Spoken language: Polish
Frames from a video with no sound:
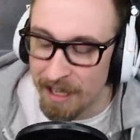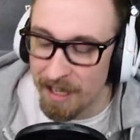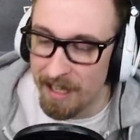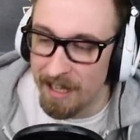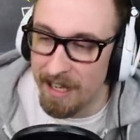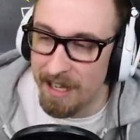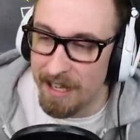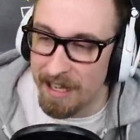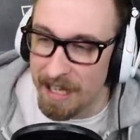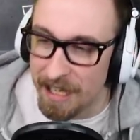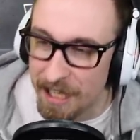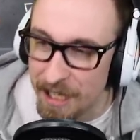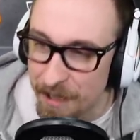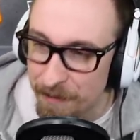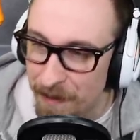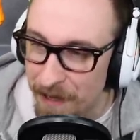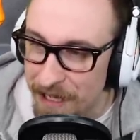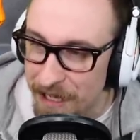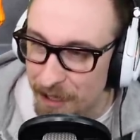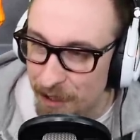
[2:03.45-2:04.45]
E, jeżeli
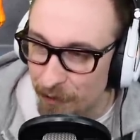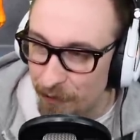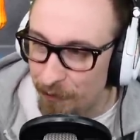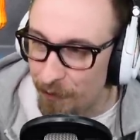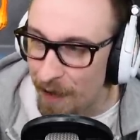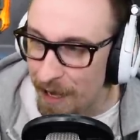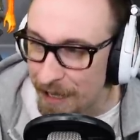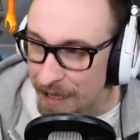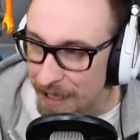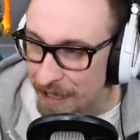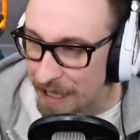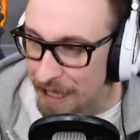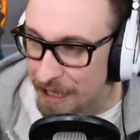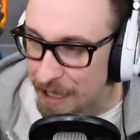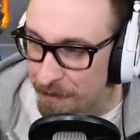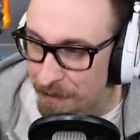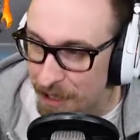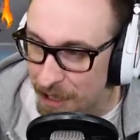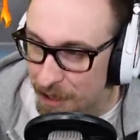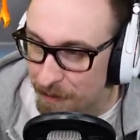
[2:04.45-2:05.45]
będzie to fajne,
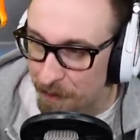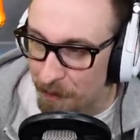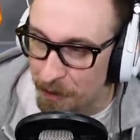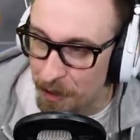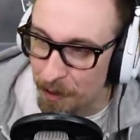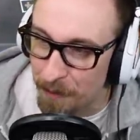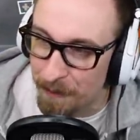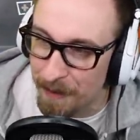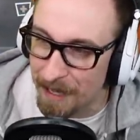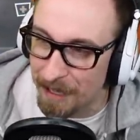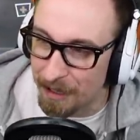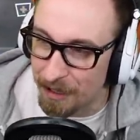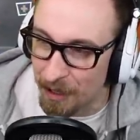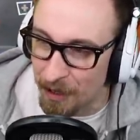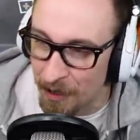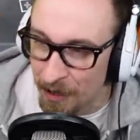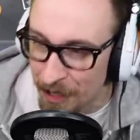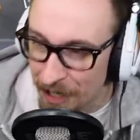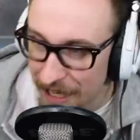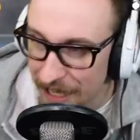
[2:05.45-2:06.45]
jeżeli mi się spodoba,
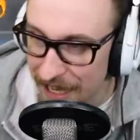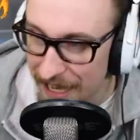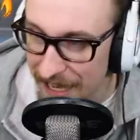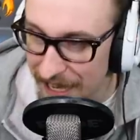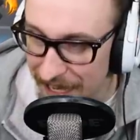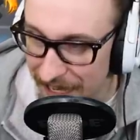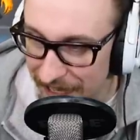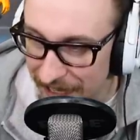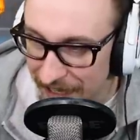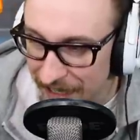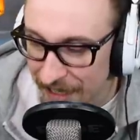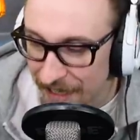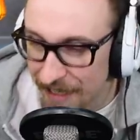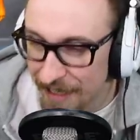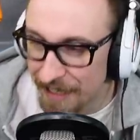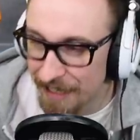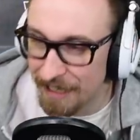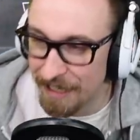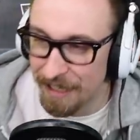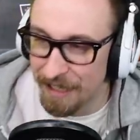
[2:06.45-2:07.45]
to e,
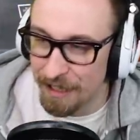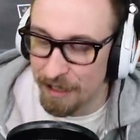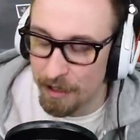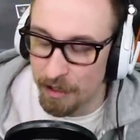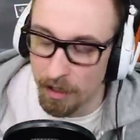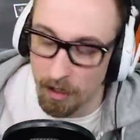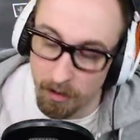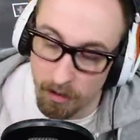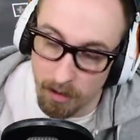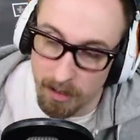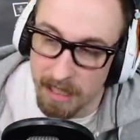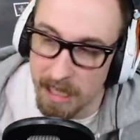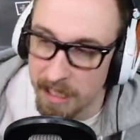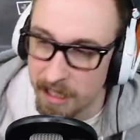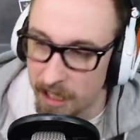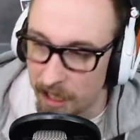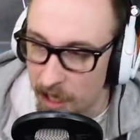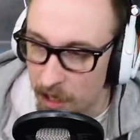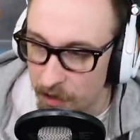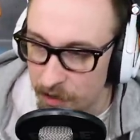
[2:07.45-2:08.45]
e, to
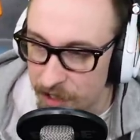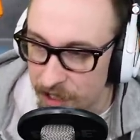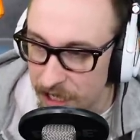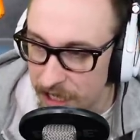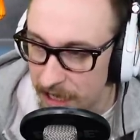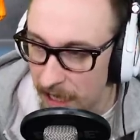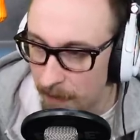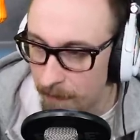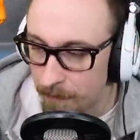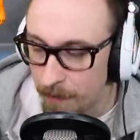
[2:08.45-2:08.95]
dostajesz takiego skina.